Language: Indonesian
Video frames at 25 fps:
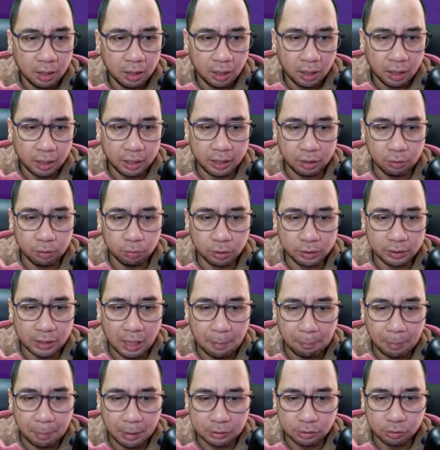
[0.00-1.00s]
Greenwood
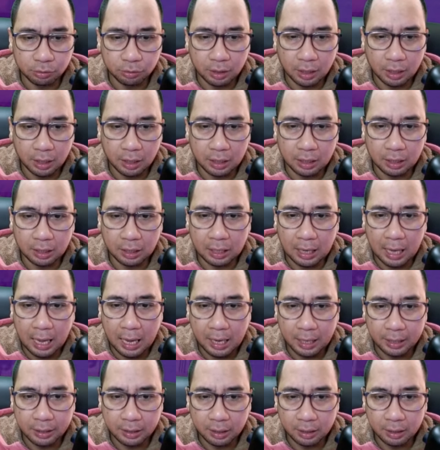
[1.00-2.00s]
nampak sudah
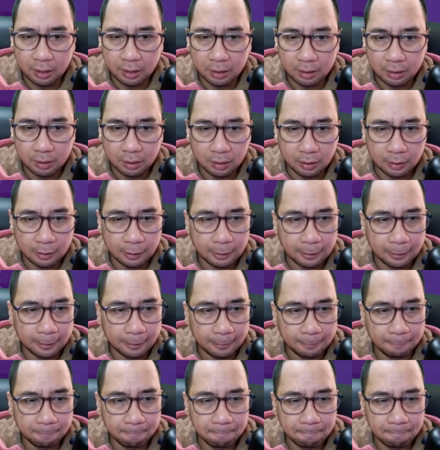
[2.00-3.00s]
kelelahan ya.
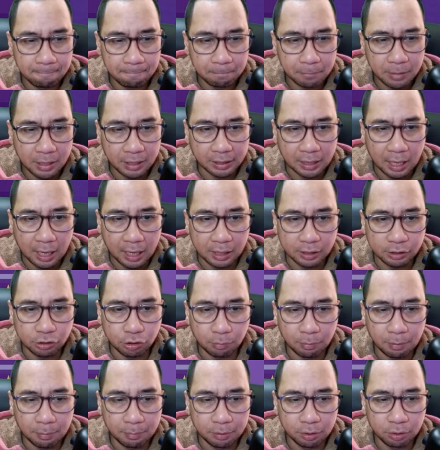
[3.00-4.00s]
Um, kita akan
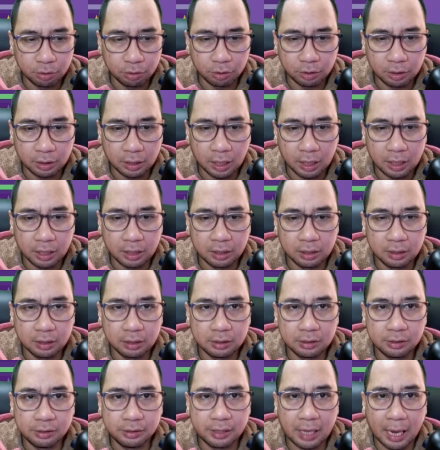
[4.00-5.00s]
coba
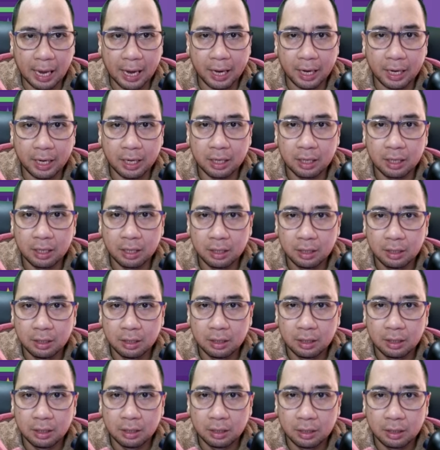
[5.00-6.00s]
menurunkan Zhang
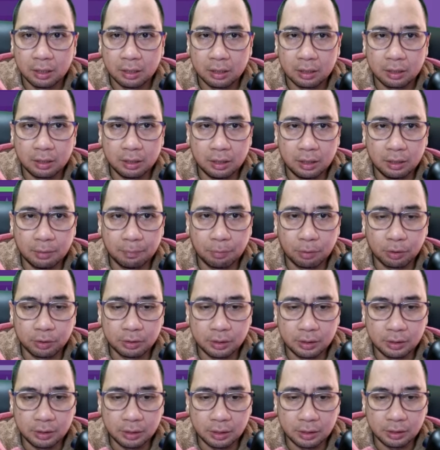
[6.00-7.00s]
di
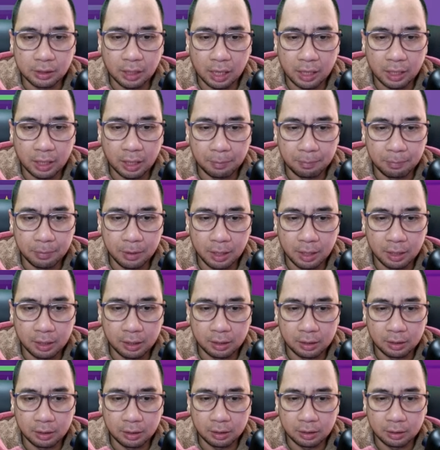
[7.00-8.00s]
posisi sayap
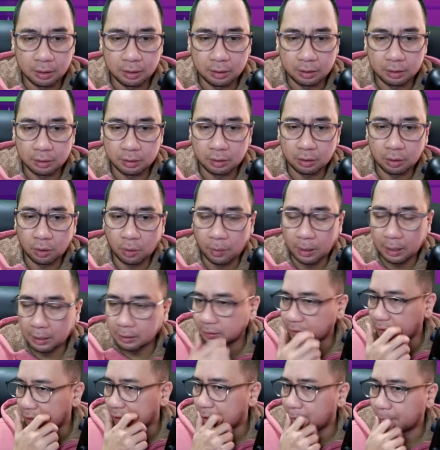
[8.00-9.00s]
dan
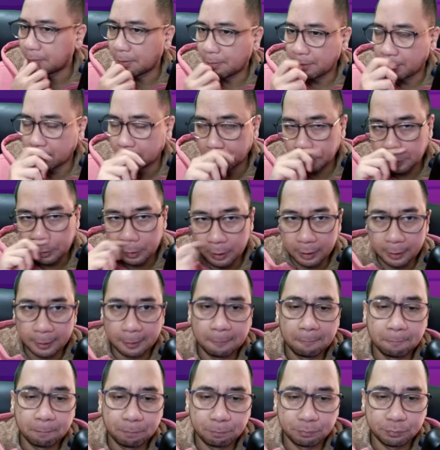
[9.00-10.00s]
Koalzik di babak kedua ya.
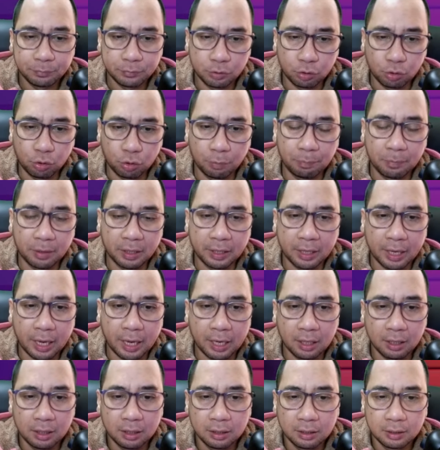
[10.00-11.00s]
Cukup
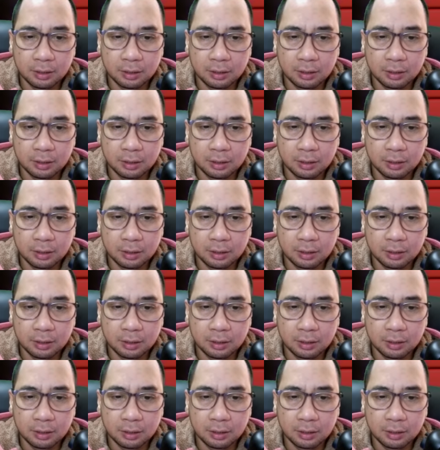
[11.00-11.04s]
McNeil.